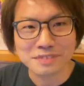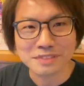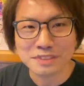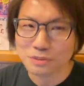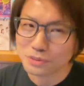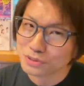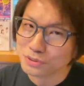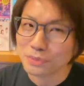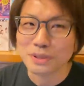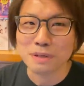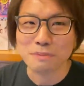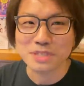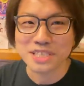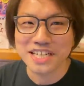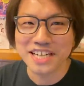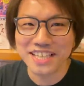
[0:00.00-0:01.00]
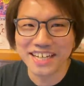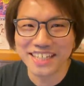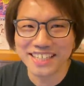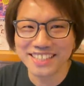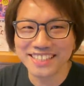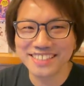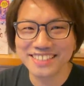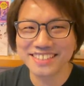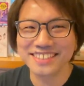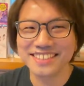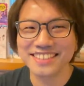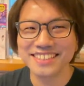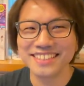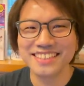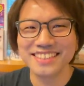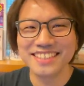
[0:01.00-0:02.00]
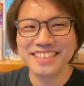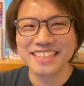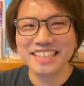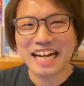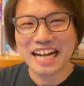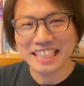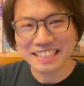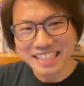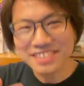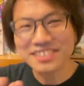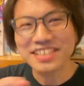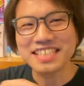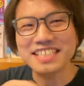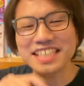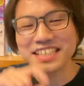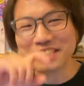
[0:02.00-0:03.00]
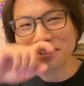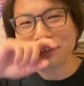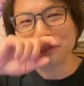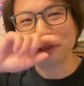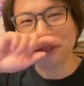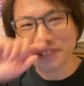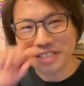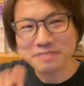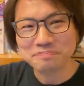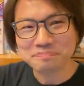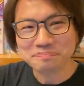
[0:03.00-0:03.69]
一つ撮るかもしれないあ、出すの明日になるでしょうけどね、